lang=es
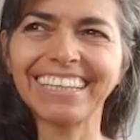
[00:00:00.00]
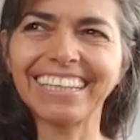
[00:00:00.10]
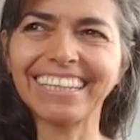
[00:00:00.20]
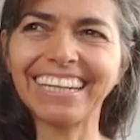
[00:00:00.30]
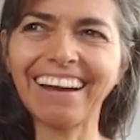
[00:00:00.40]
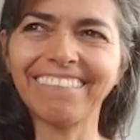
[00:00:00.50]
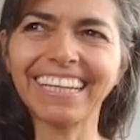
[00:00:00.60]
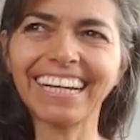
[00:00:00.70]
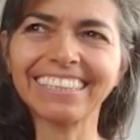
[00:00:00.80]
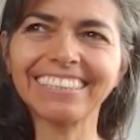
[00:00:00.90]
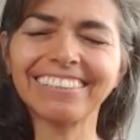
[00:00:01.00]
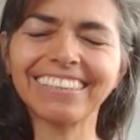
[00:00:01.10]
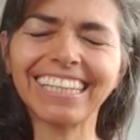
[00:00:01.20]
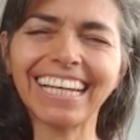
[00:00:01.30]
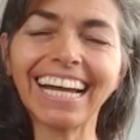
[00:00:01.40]
eh, navegando
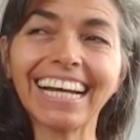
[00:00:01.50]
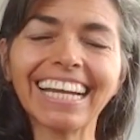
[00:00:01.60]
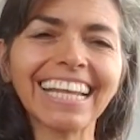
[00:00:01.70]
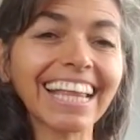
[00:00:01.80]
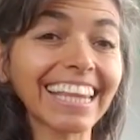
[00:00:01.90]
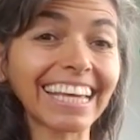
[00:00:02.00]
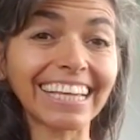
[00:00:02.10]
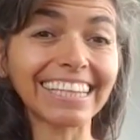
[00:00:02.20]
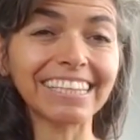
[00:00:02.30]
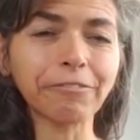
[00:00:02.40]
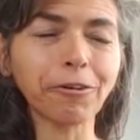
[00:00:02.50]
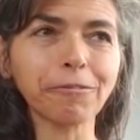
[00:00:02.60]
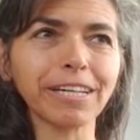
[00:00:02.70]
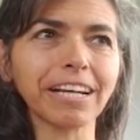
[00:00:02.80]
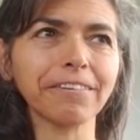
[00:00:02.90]
en las ganas de,
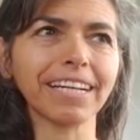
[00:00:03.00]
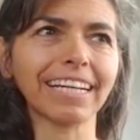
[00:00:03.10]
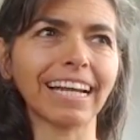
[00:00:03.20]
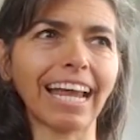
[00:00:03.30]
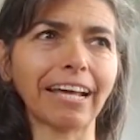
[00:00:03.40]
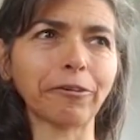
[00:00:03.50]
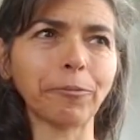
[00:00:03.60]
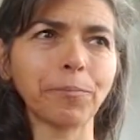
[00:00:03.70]
volver a ver claro.